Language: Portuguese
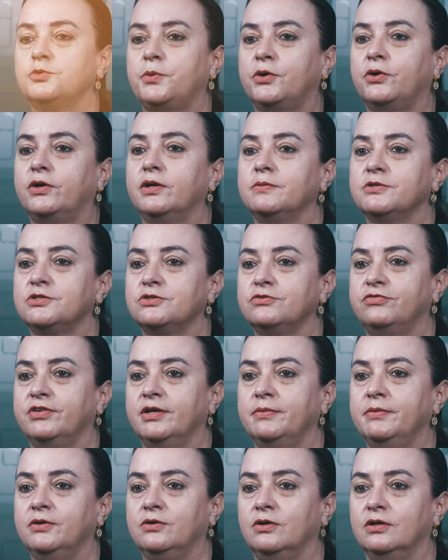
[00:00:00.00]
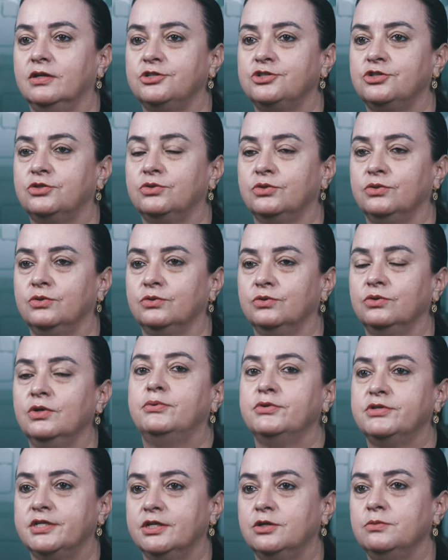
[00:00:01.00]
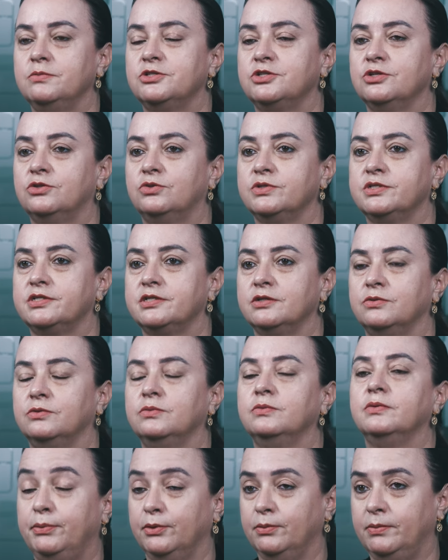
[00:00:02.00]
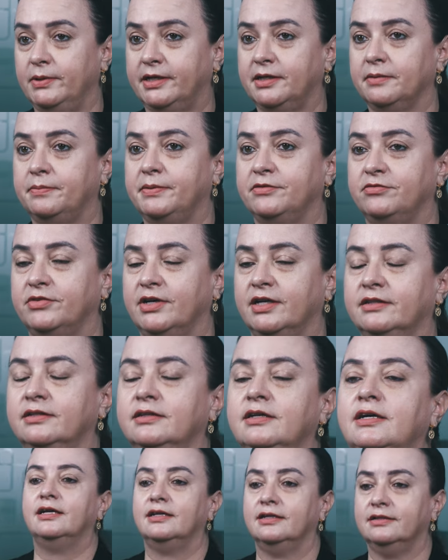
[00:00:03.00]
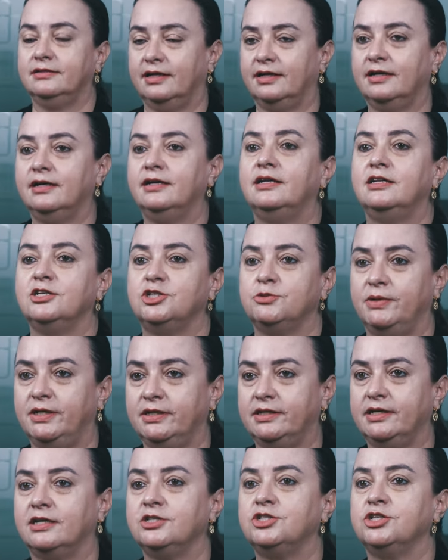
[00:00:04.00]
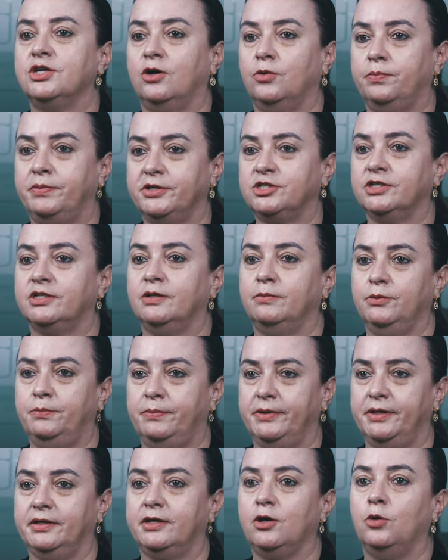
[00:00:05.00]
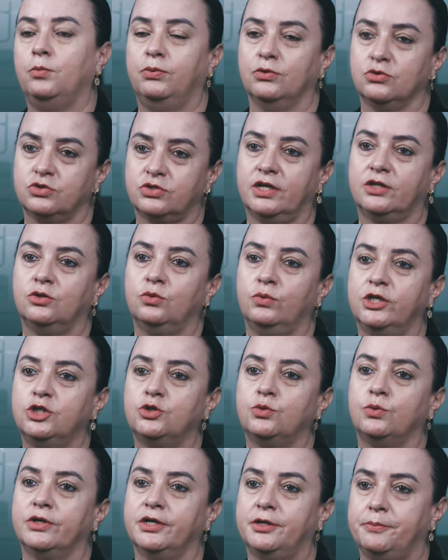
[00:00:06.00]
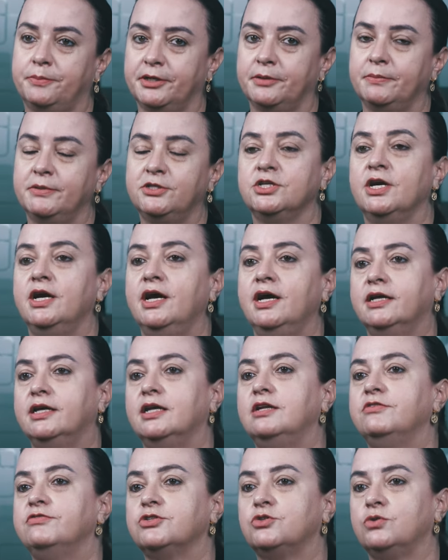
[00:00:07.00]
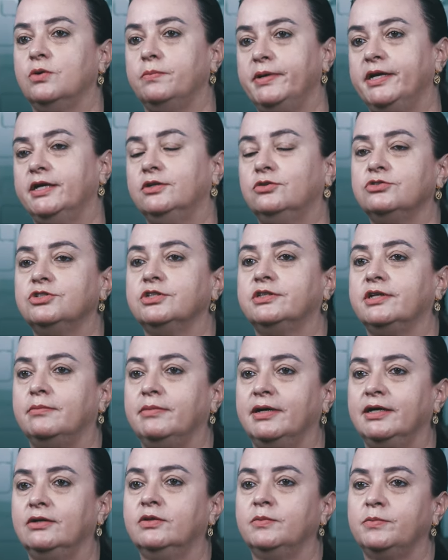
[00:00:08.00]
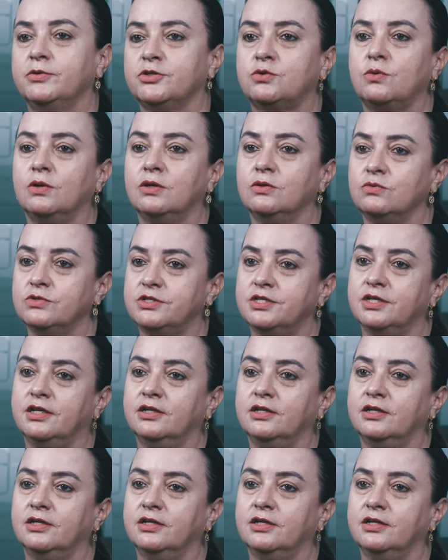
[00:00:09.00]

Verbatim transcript: os programas do Fleming College Toronto, por ser uma instituição pública privada, ela dá elegibilidade ao PGWP, que é o Postgraduate Work Permit, que ele visto aberto de trabalho depois que o aluno se